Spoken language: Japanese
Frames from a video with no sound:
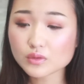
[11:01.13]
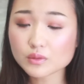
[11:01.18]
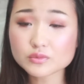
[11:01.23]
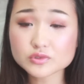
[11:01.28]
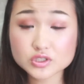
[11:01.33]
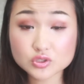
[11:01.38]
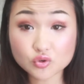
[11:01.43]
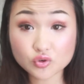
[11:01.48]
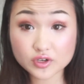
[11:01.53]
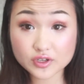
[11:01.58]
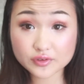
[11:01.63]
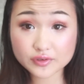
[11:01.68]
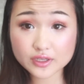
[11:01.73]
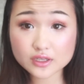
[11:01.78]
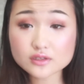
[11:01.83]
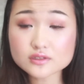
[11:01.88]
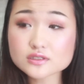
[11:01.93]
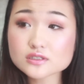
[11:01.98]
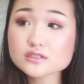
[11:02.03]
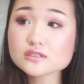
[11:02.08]
まあ、もしこれを
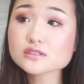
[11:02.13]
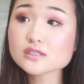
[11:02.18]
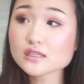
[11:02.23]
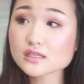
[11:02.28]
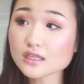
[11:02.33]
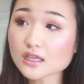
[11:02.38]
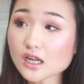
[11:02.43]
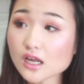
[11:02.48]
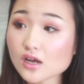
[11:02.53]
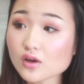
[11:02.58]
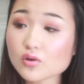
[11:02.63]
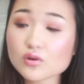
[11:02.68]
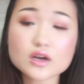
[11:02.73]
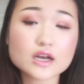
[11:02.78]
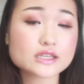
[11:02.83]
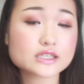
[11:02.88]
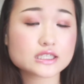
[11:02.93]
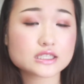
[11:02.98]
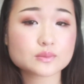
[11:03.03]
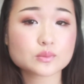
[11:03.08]
ゲットするんだったら
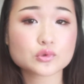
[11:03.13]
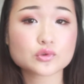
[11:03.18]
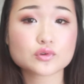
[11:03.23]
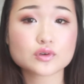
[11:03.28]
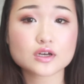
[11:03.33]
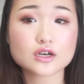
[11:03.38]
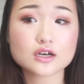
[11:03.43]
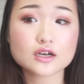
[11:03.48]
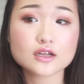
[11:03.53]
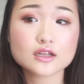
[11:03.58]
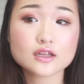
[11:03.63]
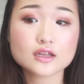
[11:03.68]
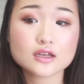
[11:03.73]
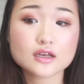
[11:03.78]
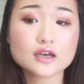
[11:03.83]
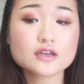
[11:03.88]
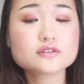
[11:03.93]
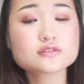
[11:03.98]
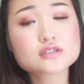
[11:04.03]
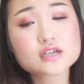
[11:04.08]
他にいいものが
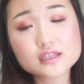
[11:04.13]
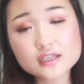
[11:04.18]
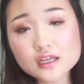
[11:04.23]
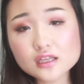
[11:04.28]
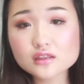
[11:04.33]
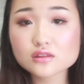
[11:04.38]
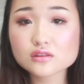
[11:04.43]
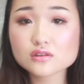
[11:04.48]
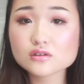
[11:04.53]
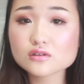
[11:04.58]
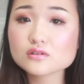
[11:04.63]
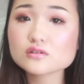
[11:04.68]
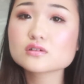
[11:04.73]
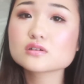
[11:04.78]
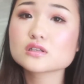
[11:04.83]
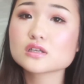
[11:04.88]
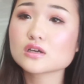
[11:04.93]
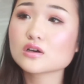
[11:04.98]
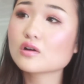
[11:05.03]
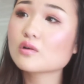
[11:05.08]
あるかなっていうふ
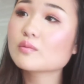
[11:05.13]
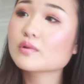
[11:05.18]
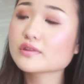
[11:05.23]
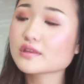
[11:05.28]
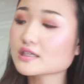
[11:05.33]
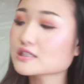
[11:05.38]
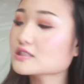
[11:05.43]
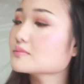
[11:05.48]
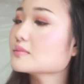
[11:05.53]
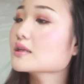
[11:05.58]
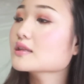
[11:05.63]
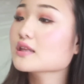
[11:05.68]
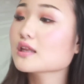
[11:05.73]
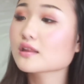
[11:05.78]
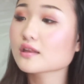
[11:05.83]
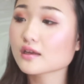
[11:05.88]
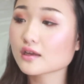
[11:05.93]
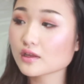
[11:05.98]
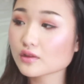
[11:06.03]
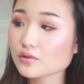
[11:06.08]
うに思ってしまった
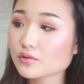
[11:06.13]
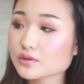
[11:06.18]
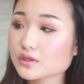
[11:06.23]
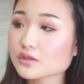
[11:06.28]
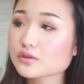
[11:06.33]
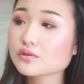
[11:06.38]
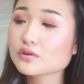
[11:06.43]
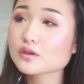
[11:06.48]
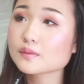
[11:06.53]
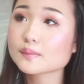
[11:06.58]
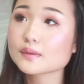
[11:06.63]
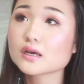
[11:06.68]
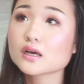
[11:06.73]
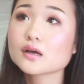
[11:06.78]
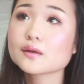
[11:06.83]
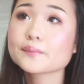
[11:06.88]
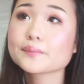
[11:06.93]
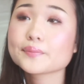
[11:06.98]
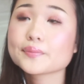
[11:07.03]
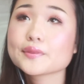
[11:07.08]
んだけど例え
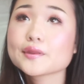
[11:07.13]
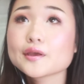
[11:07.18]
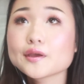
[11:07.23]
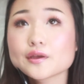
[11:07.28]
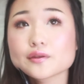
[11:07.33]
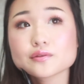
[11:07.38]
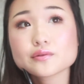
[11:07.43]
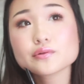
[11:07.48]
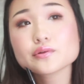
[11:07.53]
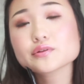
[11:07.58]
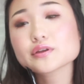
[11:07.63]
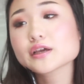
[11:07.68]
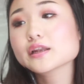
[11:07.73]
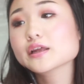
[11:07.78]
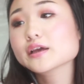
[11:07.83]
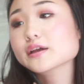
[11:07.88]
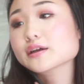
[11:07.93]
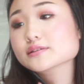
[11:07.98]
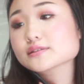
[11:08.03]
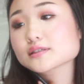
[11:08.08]
ばどこの
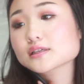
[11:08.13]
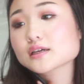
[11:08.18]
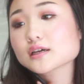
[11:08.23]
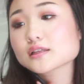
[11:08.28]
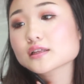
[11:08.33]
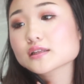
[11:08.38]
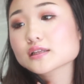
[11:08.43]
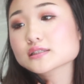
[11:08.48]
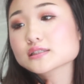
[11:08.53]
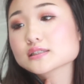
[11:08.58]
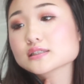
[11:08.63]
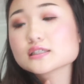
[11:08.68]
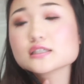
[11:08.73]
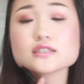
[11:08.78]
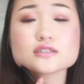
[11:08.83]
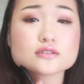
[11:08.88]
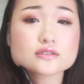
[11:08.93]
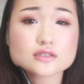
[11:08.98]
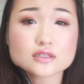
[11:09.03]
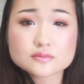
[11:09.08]
アイラインが好きかな私
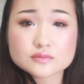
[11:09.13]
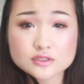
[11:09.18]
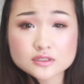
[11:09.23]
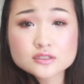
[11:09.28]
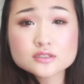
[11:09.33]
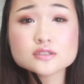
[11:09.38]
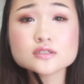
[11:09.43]
キングダム